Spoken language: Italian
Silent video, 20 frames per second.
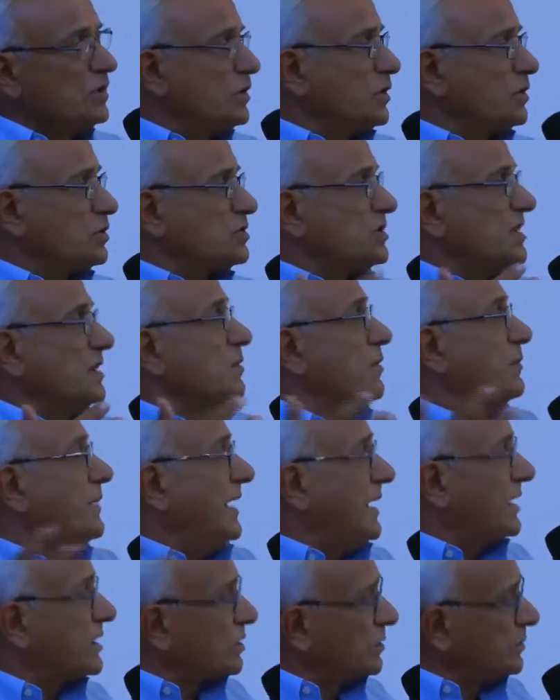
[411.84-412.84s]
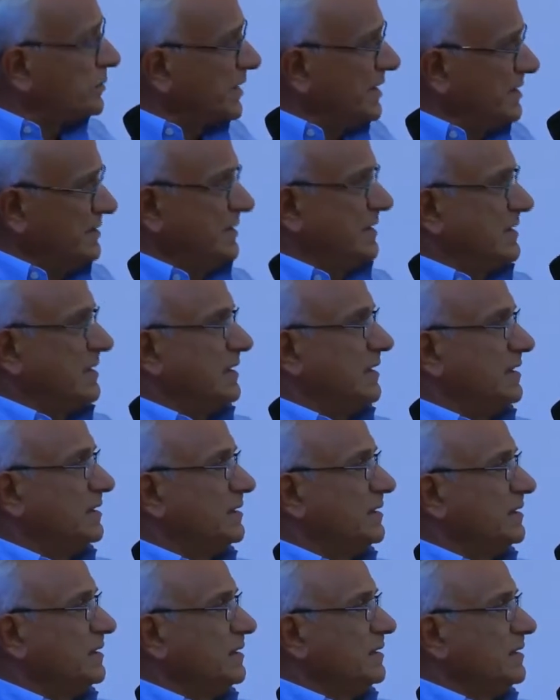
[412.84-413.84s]
la grazia di Gesù, noi non
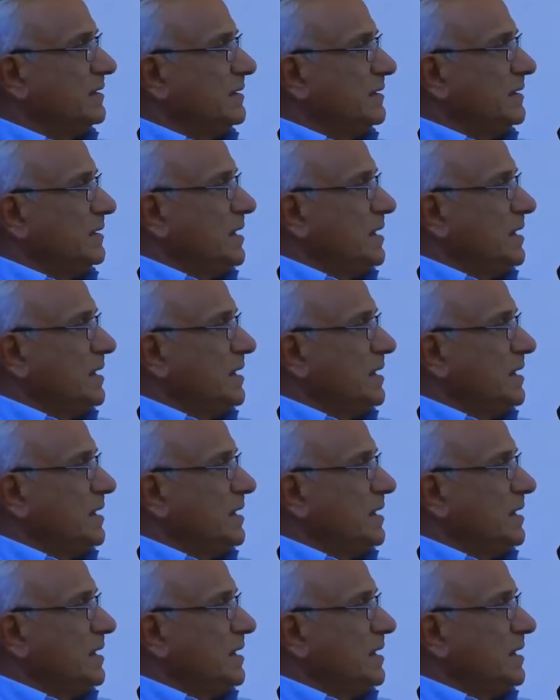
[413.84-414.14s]
riusciremo mai a